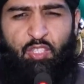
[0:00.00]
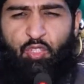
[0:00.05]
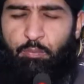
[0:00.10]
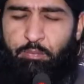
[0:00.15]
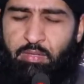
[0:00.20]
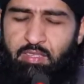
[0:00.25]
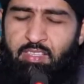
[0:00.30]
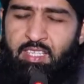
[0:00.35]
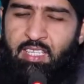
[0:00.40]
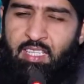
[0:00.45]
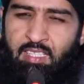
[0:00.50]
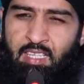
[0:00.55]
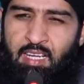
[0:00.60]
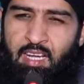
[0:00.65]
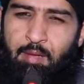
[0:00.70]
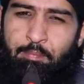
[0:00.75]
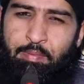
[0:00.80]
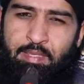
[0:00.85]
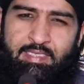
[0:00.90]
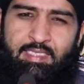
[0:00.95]
तो बीवी ने
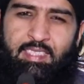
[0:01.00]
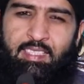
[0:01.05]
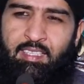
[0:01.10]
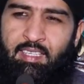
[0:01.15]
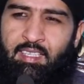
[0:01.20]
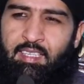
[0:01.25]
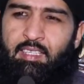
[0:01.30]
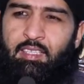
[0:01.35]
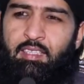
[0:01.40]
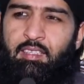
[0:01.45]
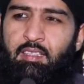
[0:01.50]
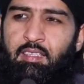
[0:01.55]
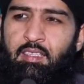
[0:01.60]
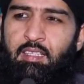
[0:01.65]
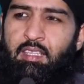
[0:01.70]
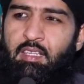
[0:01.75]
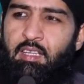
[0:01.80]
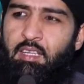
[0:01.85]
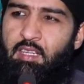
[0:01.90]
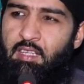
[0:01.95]
कहा आप ऐसा करें
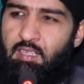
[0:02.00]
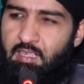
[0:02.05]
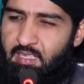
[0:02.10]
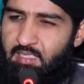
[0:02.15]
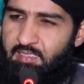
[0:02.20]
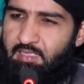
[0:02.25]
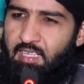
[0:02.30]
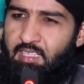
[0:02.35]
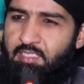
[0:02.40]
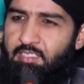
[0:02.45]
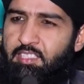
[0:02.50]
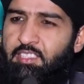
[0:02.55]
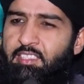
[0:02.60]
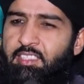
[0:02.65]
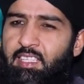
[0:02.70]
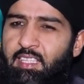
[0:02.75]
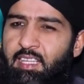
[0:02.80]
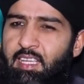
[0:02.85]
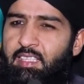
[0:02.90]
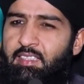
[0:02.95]
ख़जानची
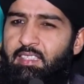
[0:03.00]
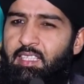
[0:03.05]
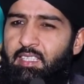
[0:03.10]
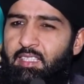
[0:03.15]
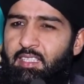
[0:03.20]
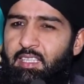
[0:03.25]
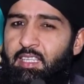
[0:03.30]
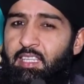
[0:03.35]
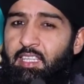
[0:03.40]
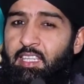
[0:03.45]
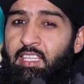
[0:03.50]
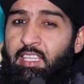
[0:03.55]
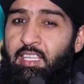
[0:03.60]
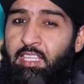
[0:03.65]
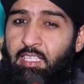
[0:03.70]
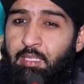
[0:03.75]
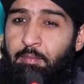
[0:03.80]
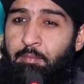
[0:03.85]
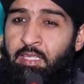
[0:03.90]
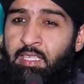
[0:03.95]
से कह दें कि
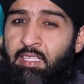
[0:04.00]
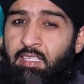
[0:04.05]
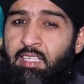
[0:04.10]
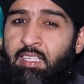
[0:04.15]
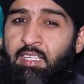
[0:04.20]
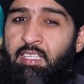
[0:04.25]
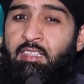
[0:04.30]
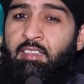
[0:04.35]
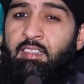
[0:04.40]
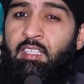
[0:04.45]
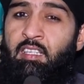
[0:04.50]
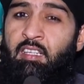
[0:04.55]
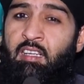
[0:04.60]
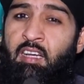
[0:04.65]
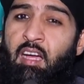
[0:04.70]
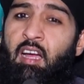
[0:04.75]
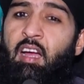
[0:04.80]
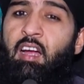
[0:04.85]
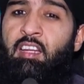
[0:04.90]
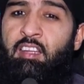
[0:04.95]
एक महीने की
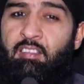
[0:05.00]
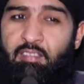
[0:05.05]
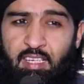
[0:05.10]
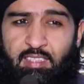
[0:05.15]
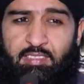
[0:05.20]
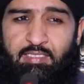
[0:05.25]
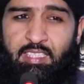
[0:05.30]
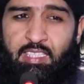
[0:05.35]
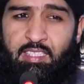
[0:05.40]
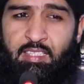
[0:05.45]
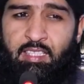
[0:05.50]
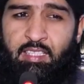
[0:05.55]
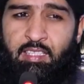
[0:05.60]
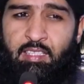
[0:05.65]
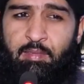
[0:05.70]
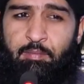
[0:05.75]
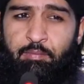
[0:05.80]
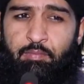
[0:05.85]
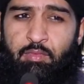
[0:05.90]
तनख्वाह एडवांस दे दें